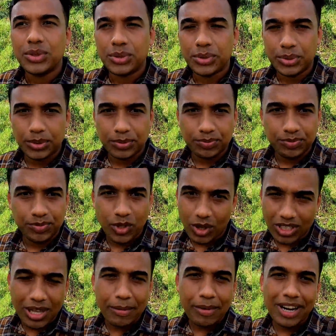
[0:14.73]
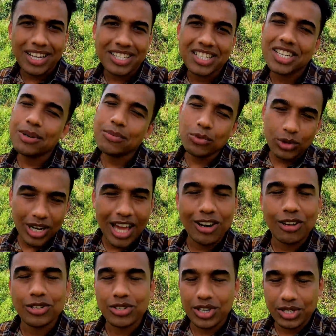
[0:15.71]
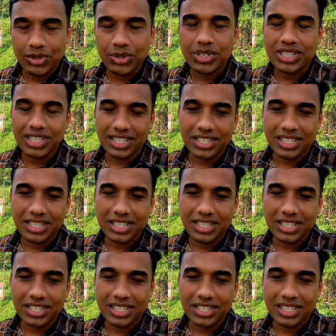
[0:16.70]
তো কথা বাড়াচ্ছি না মূল আলোচনা চলে